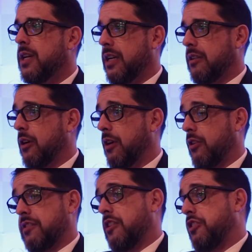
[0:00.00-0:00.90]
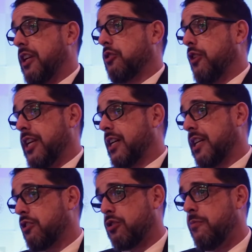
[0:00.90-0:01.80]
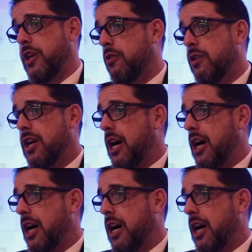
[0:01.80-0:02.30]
Então, a nossa diretoria, que assumiu